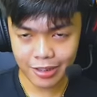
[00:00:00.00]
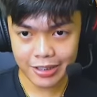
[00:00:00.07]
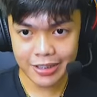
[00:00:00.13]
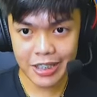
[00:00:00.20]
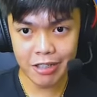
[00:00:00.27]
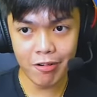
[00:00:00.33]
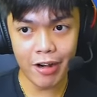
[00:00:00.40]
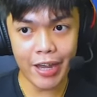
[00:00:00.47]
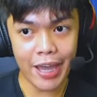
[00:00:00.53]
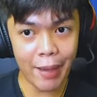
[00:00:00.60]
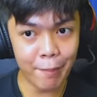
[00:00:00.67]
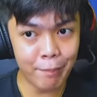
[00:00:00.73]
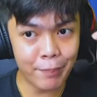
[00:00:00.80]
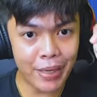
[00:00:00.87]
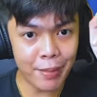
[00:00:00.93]
Sino ang
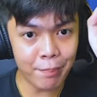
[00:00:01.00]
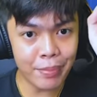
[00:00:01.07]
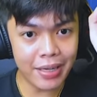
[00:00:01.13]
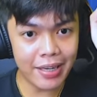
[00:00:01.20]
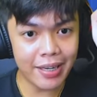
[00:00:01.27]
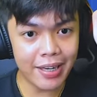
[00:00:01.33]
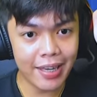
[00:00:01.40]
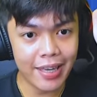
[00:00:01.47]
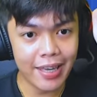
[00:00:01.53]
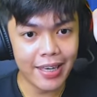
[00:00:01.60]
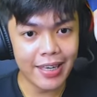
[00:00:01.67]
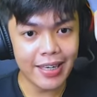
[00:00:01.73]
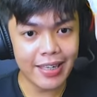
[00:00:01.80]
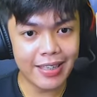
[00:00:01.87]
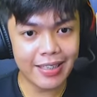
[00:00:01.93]
MVP?
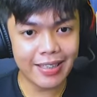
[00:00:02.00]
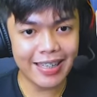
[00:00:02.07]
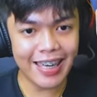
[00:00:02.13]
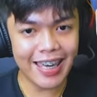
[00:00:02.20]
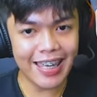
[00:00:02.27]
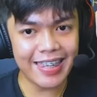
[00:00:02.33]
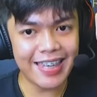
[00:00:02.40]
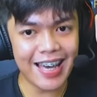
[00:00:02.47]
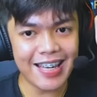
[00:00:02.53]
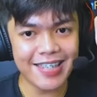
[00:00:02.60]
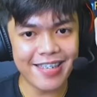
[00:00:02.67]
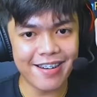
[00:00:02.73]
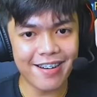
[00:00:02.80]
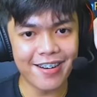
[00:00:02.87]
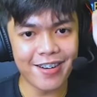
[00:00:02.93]
King
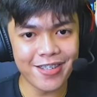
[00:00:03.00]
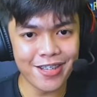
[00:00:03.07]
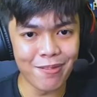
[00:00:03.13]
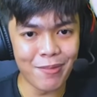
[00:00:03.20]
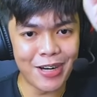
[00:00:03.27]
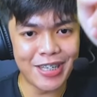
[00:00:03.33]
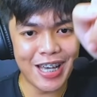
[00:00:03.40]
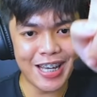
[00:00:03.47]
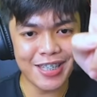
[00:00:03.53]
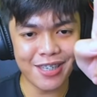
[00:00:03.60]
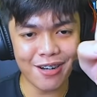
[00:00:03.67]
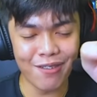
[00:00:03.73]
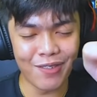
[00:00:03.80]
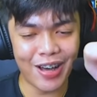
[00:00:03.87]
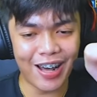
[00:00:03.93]
Jastro. Super
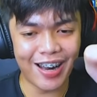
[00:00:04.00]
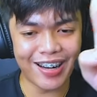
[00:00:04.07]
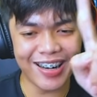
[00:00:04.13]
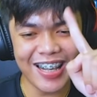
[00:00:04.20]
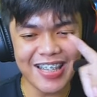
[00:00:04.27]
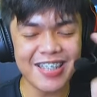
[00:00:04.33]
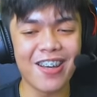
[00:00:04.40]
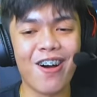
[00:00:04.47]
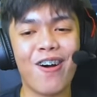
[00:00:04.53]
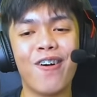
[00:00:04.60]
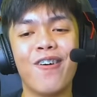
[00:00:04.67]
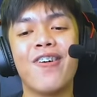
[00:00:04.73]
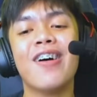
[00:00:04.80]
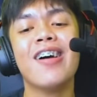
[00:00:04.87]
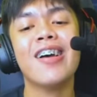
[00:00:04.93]
Jastro par. Let's go!